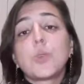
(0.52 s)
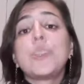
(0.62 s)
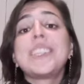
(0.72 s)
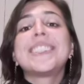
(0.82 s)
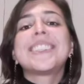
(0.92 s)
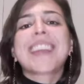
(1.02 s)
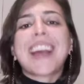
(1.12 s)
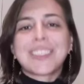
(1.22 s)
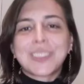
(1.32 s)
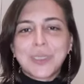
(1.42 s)
Luiz
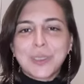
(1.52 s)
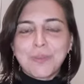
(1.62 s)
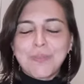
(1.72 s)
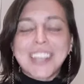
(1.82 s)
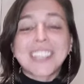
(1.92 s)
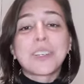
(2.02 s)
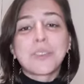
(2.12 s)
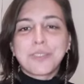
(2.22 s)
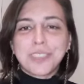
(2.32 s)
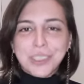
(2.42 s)
Inácio
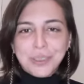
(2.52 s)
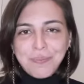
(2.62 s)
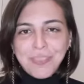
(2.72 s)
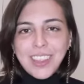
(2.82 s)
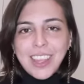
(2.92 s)
Maranhão Filho,